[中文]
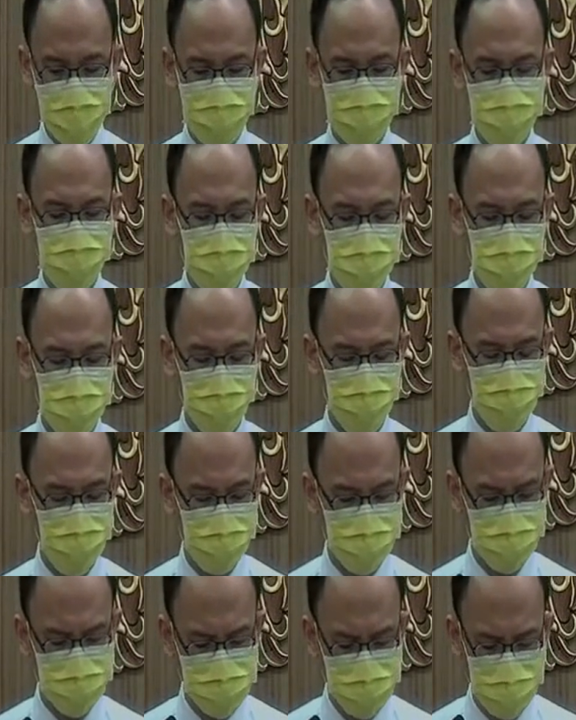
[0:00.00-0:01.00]
一刻我们
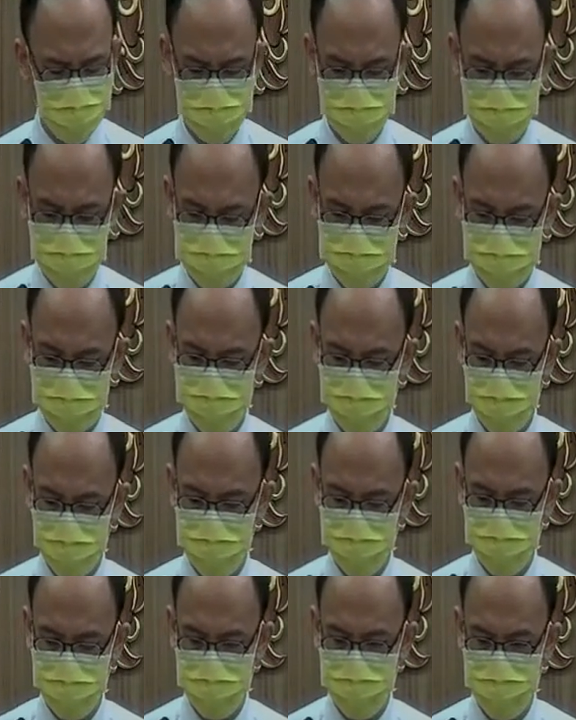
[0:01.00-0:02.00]
要做些什么，
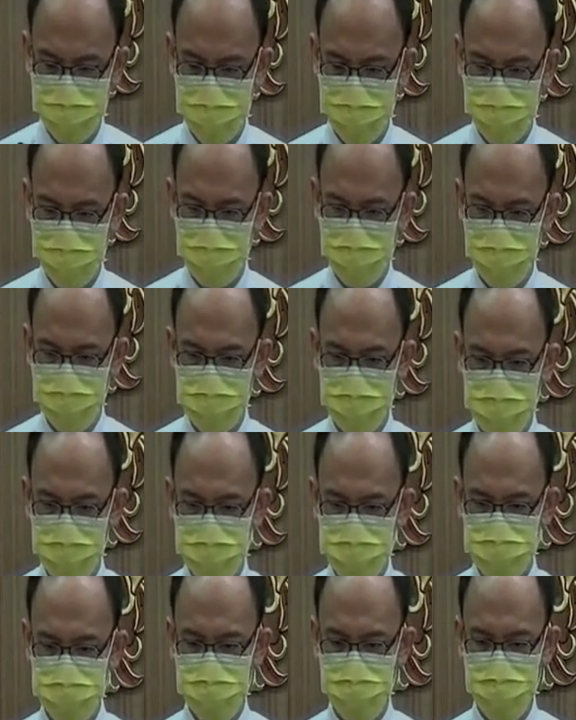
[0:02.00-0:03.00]

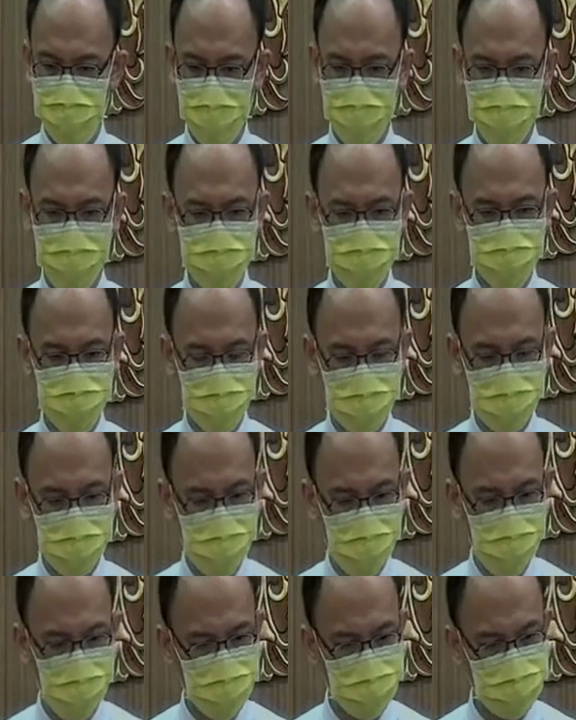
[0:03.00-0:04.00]
去买更多的
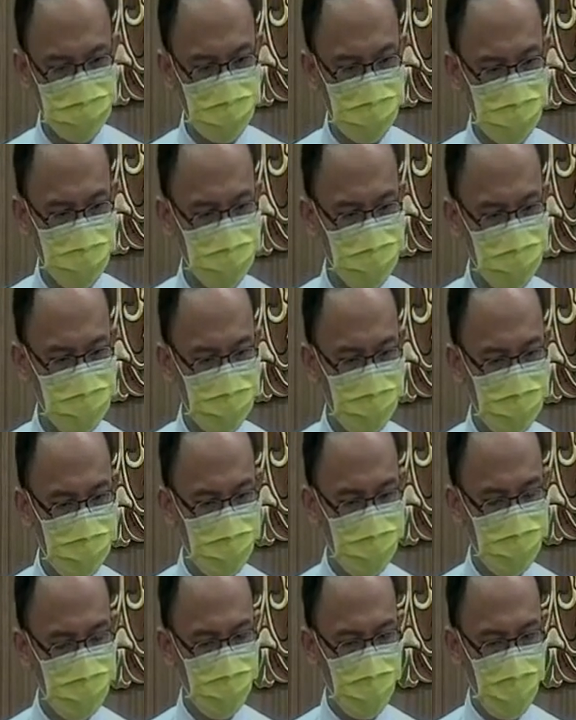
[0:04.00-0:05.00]
口罩，
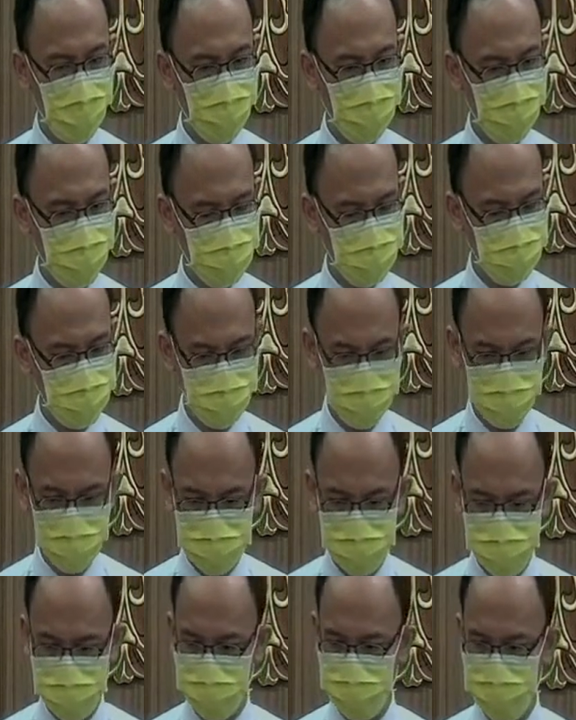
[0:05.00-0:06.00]
买更多的
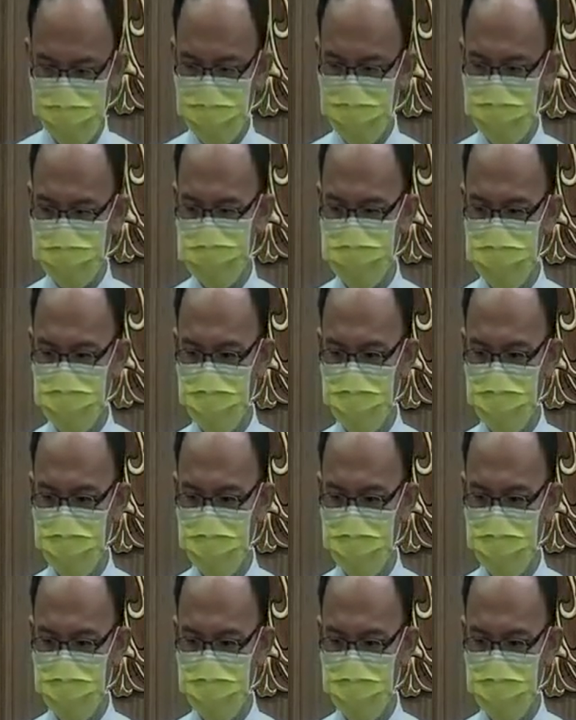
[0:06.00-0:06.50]
酒精，